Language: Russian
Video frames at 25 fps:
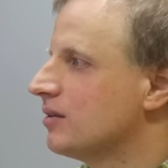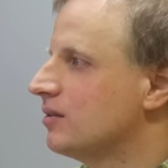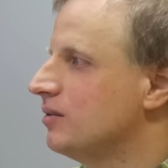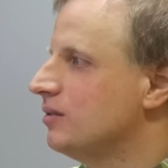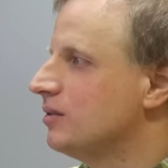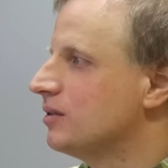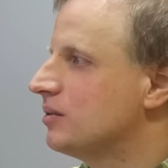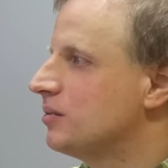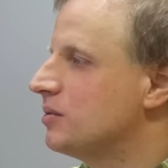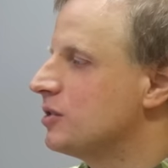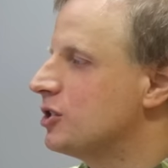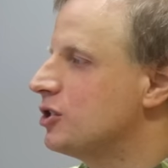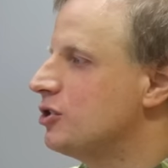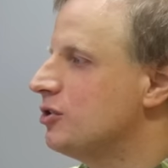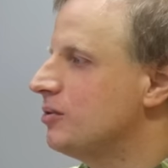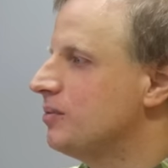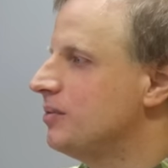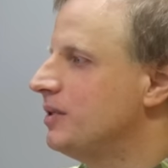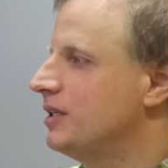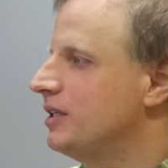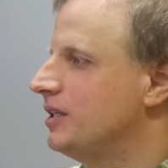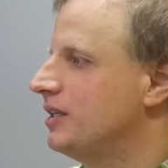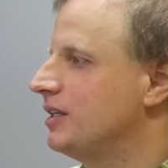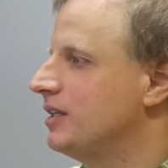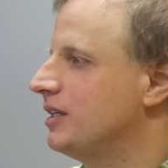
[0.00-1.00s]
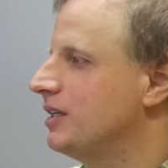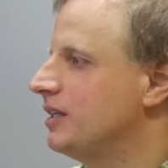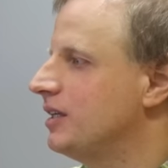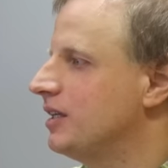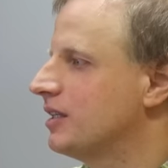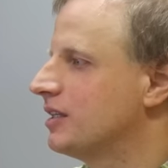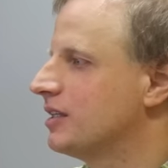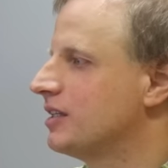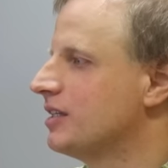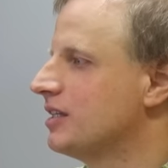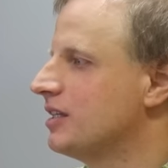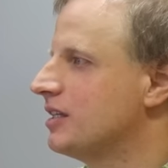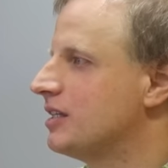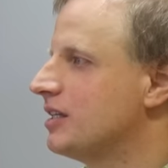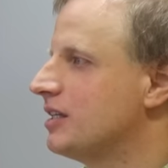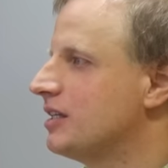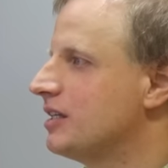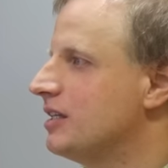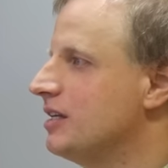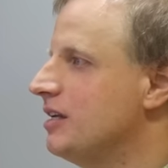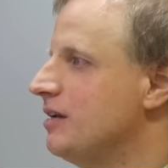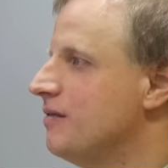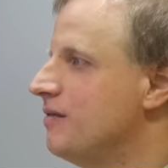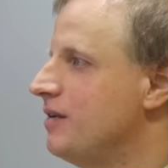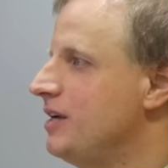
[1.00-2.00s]
Ну, причем открыто
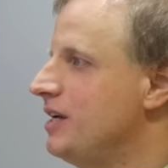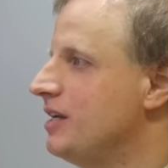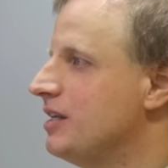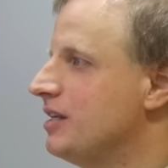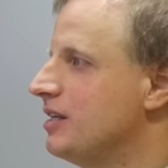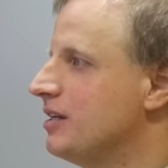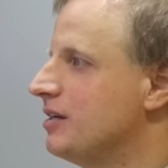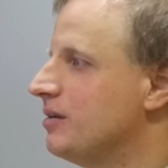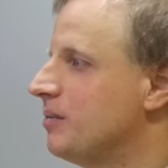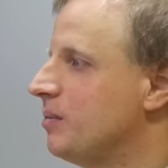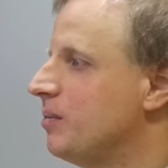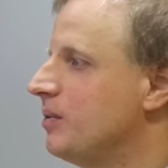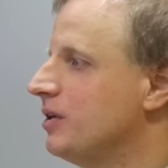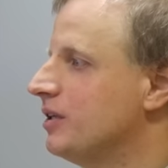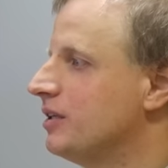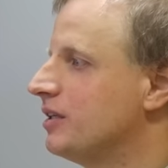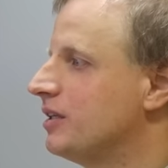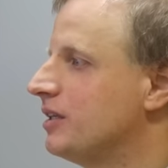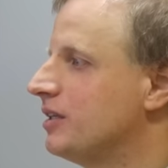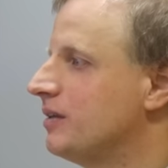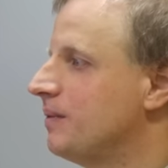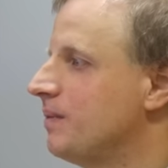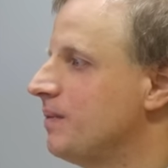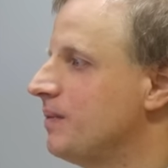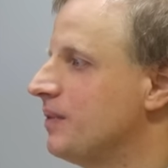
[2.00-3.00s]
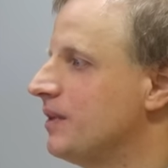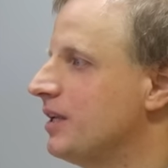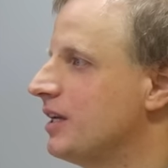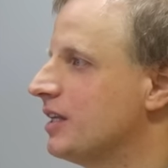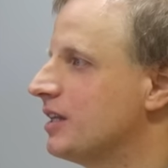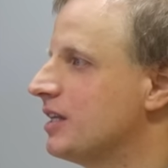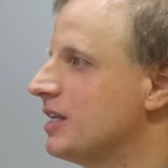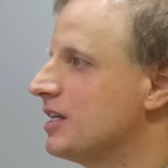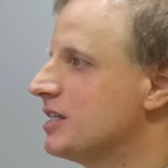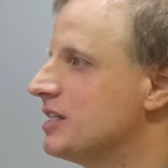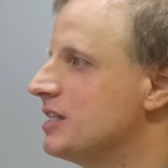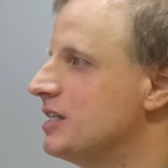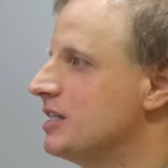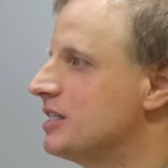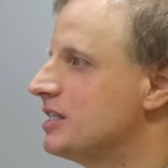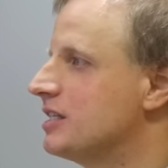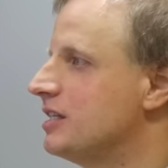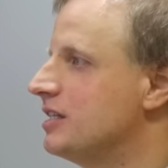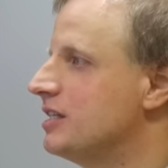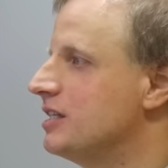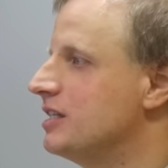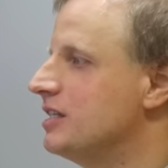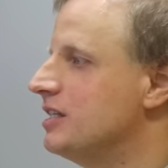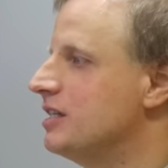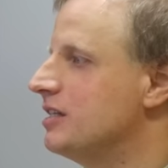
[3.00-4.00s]
это явление было
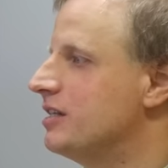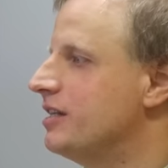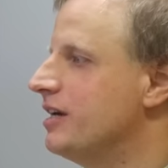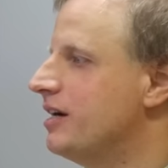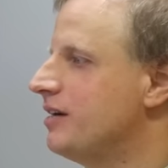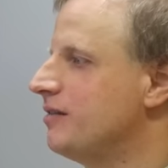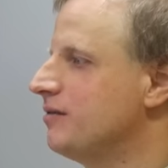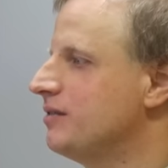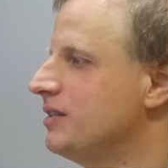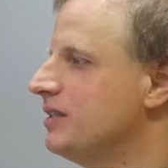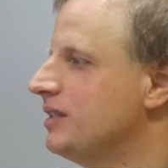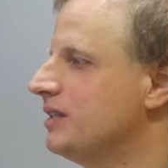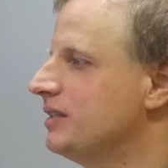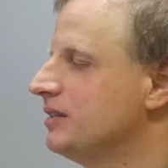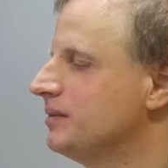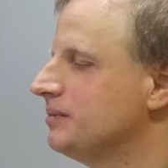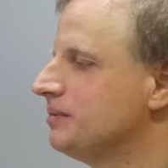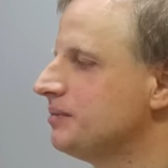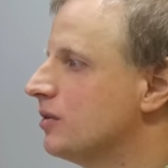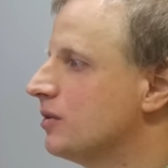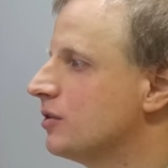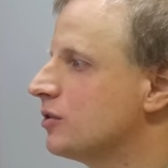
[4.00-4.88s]
относительно недавно.